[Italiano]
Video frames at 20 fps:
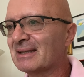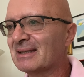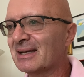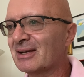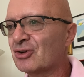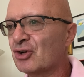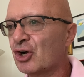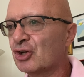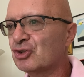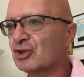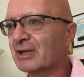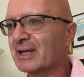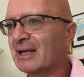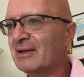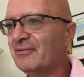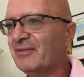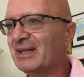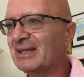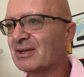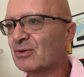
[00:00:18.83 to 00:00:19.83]
Ti ricordo che
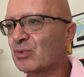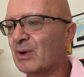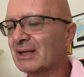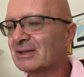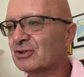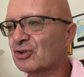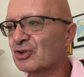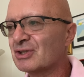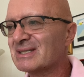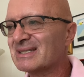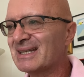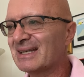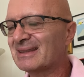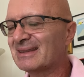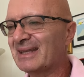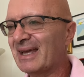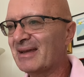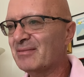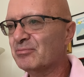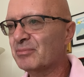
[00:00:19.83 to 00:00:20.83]
il 24
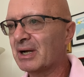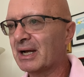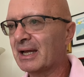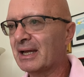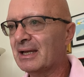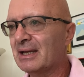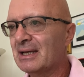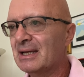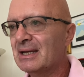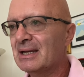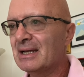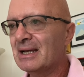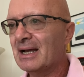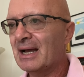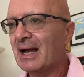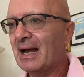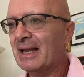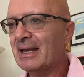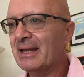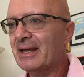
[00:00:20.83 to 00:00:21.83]
settembre
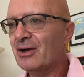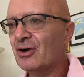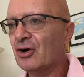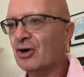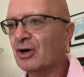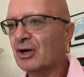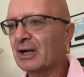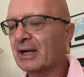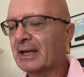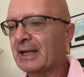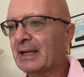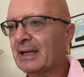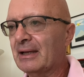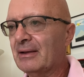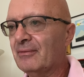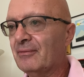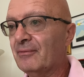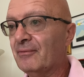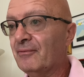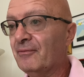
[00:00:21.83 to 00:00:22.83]
alle
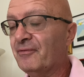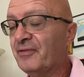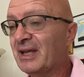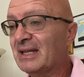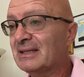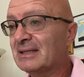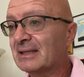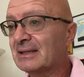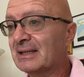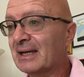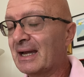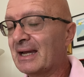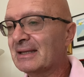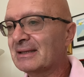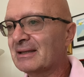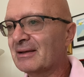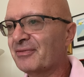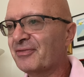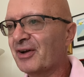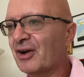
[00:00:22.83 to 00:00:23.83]
ore
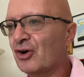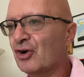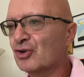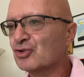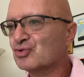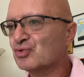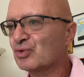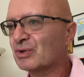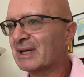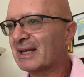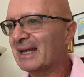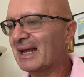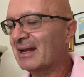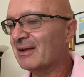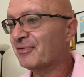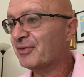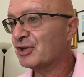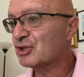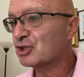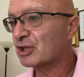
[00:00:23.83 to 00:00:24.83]
20.30 farò sul
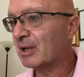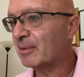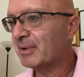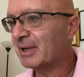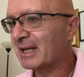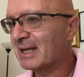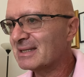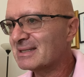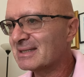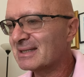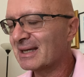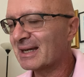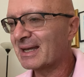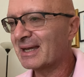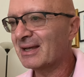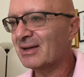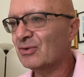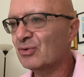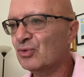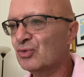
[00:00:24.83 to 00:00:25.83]
canale Felicità
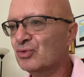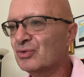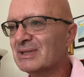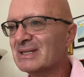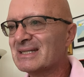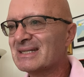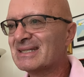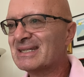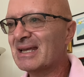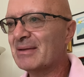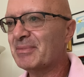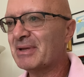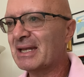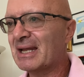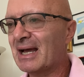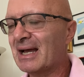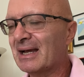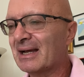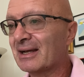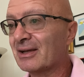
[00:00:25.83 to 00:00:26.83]
Benessere un
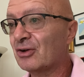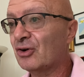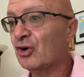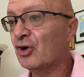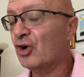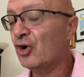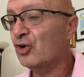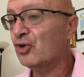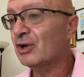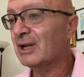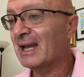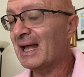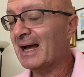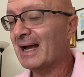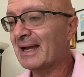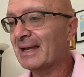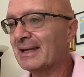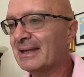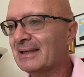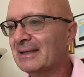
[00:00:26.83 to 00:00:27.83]
seminario
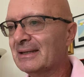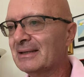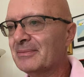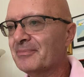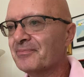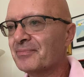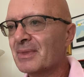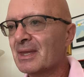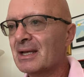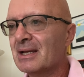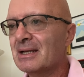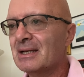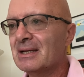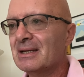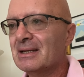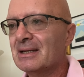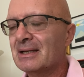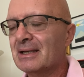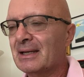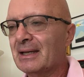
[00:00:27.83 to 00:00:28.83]
online
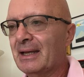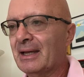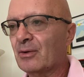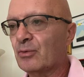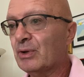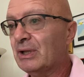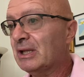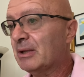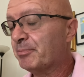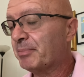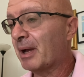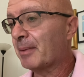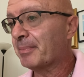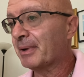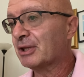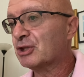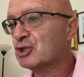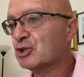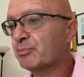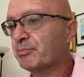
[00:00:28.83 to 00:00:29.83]
e quindi per
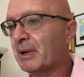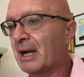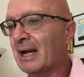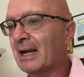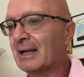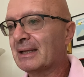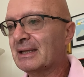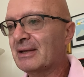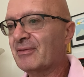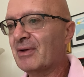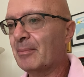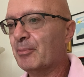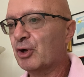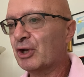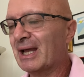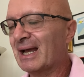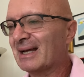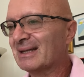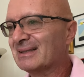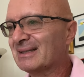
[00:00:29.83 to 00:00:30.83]
partecipare devi
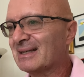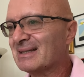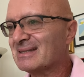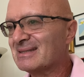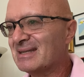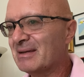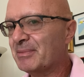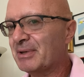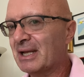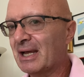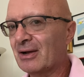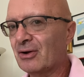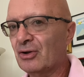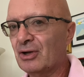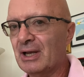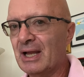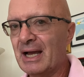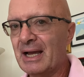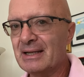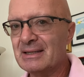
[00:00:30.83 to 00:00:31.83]
abbonarti a Seminar
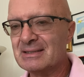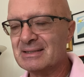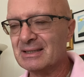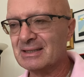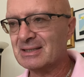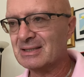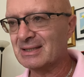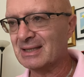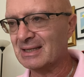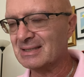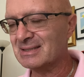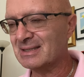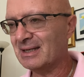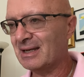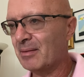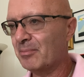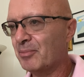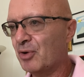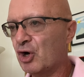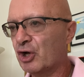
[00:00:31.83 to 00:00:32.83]
Online, se
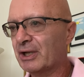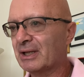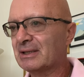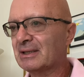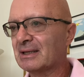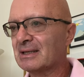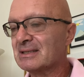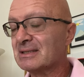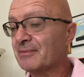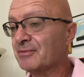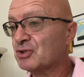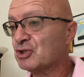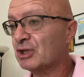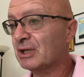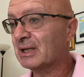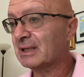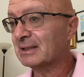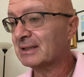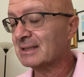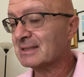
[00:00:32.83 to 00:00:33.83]
tastina abbonati che si
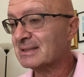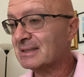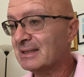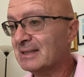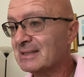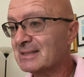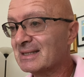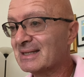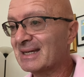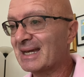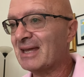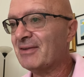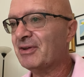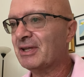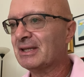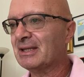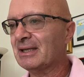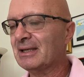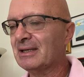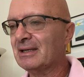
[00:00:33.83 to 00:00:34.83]
avvicina al tastino
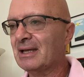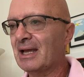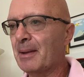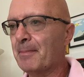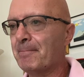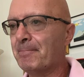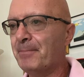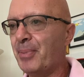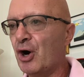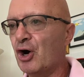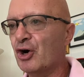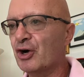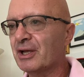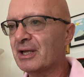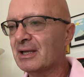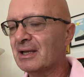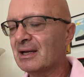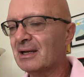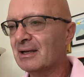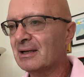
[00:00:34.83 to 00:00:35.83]
iscriviti e
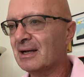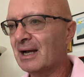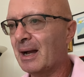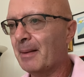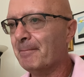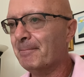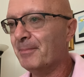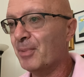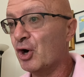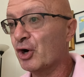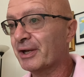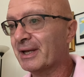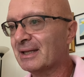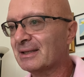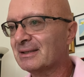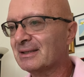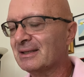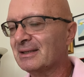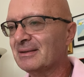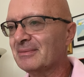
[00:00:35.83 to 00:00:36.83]
poi
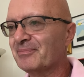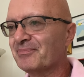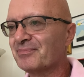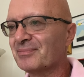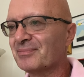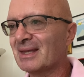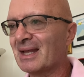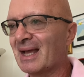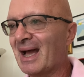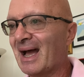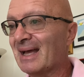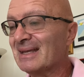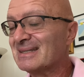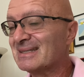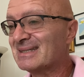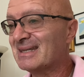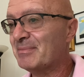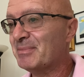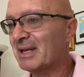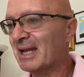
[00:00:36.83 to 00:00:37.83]
abbonati a
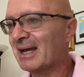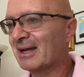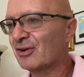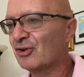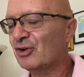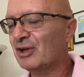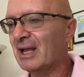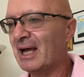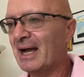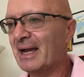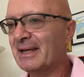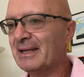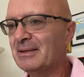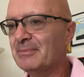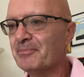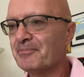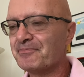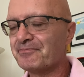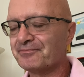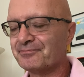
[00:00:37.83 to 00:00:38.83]
Seminar
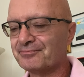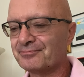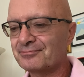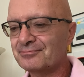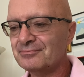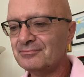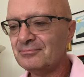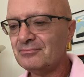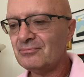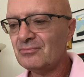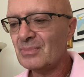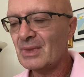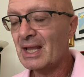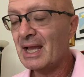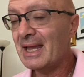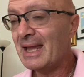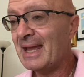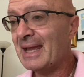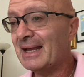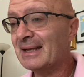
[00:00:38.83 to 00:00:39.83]
Online
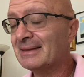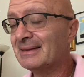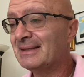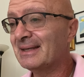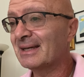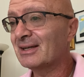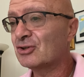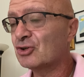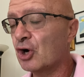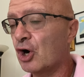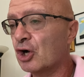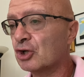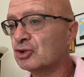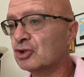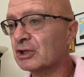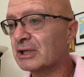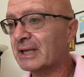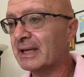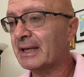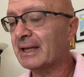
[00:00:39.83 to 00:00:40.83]
e ti
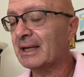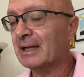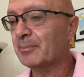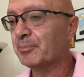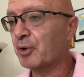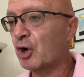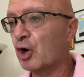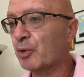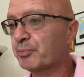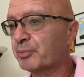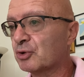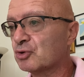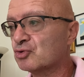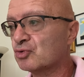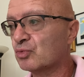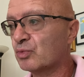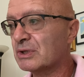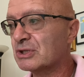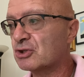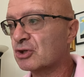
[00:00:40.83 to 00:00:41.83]
ricordo che proprio
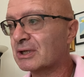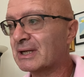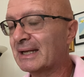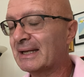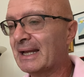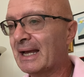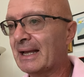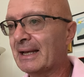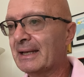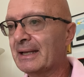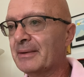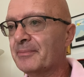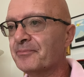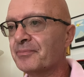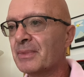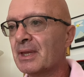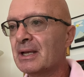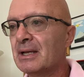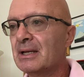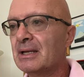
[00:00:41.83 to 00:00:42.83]
su questo canale
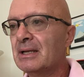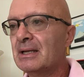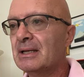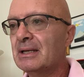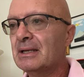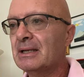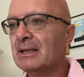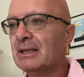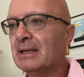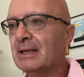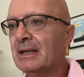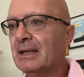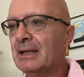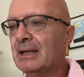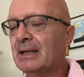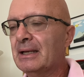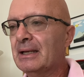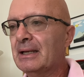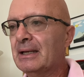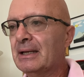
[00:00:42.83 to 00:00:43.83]

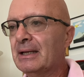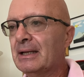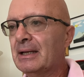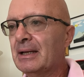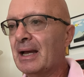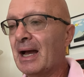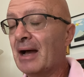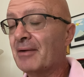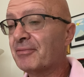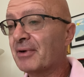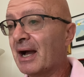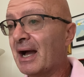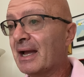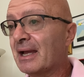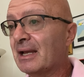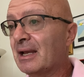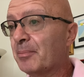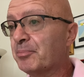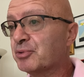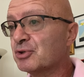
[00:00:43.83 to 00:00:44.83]
eh,
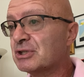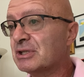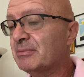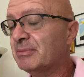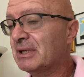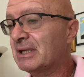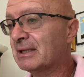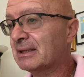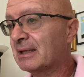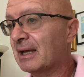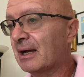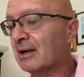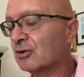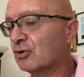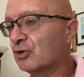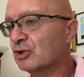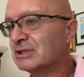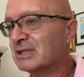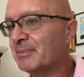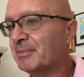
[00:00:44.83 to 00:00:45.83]
avrai la possibilità
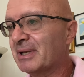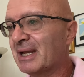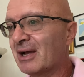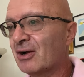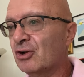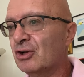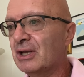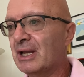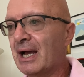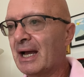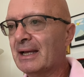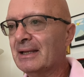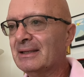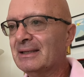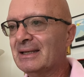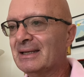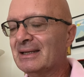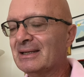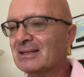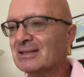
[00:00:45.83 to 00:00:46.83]
col seminario online
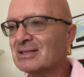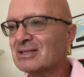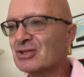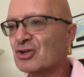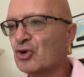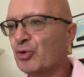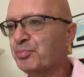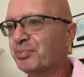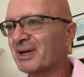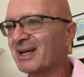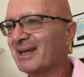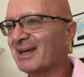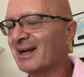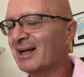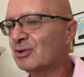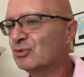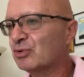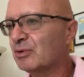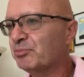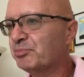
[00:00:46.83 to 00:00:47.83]
di
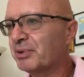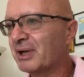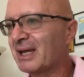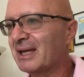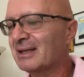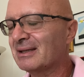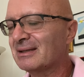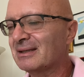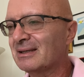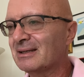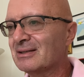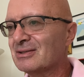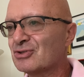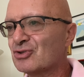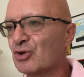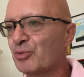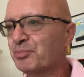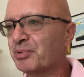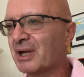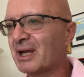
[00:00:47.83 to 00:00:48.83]
scoprire il tuo imprinting,
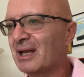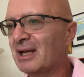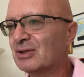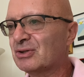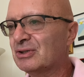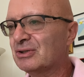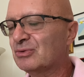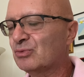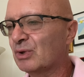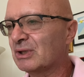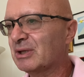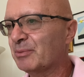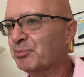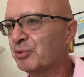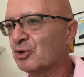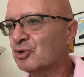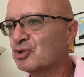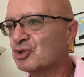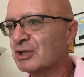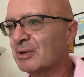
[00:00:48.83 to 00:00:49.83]
scoprire la tua
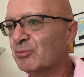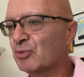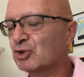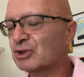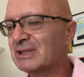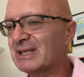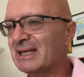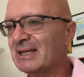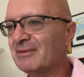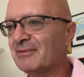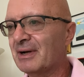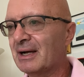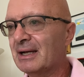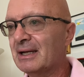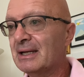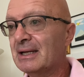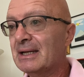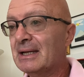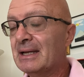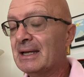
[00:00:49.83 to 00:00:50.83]
tipologia
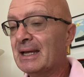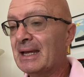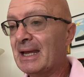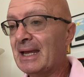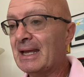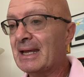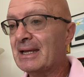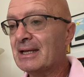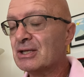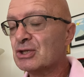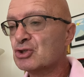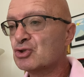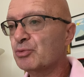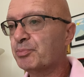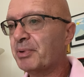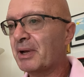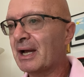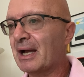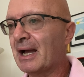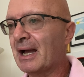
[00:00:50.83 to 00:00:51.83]
emotiva e
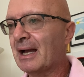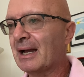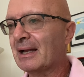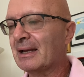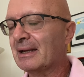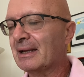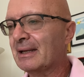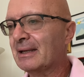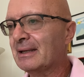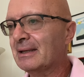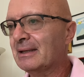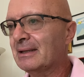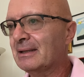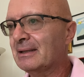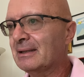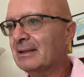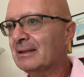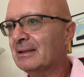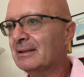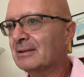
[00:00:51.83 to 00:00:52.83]
superarle,
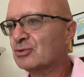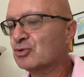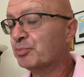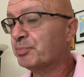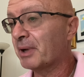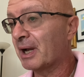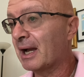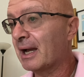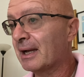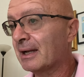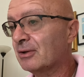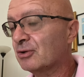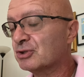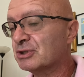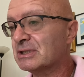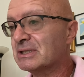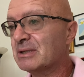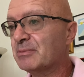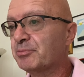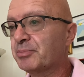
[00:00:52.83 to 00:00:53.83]
superare lo
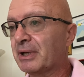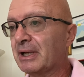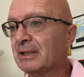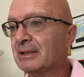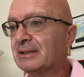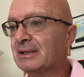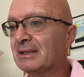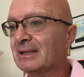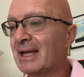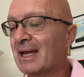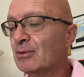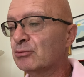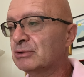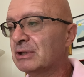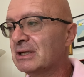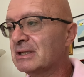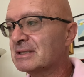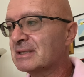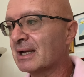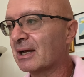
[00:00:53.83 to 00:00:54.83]
stesso imprinting e
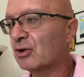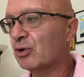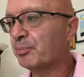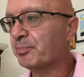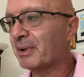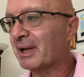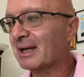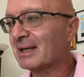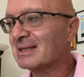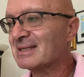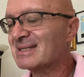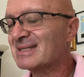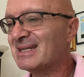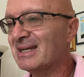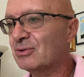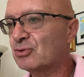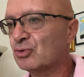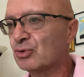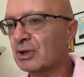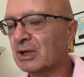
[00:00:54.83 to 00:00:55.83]
utilizzarlo per
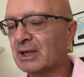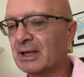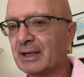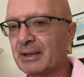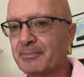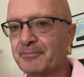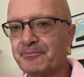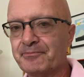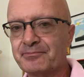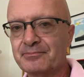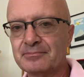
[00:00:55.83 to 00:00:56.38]
sedurre.